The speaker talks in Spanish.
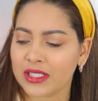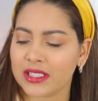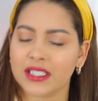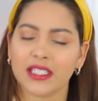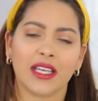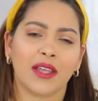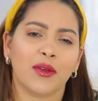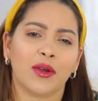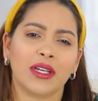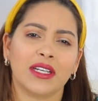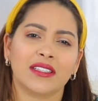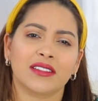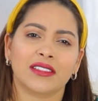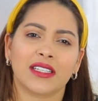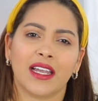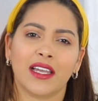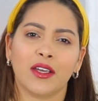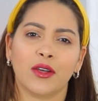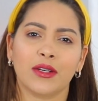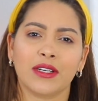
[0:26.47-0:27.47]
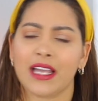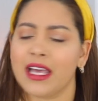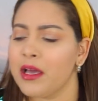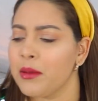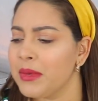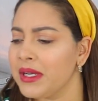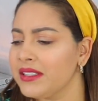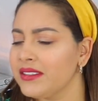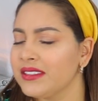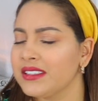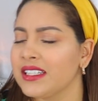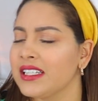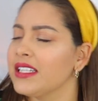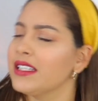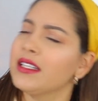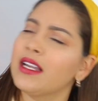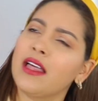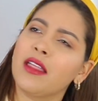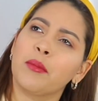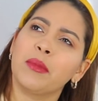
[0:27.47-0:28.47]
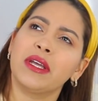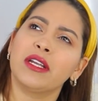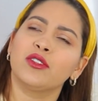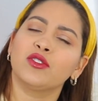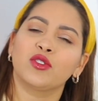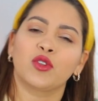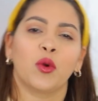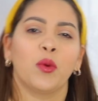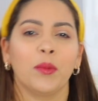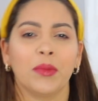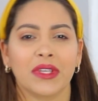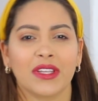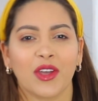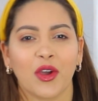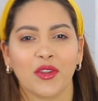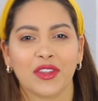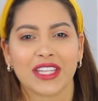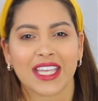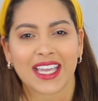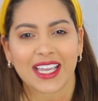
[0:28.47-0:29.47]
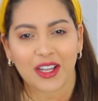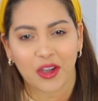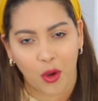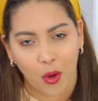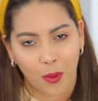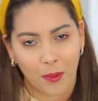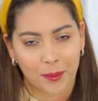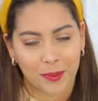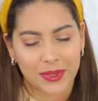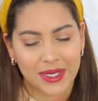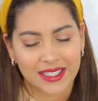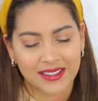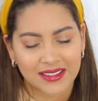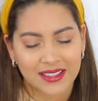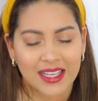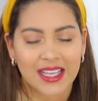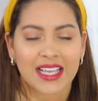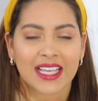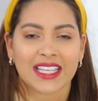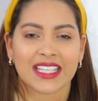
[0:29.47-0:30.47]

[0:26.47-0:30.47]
el día de hoy les traigo nada más que nada menos que un video de compras.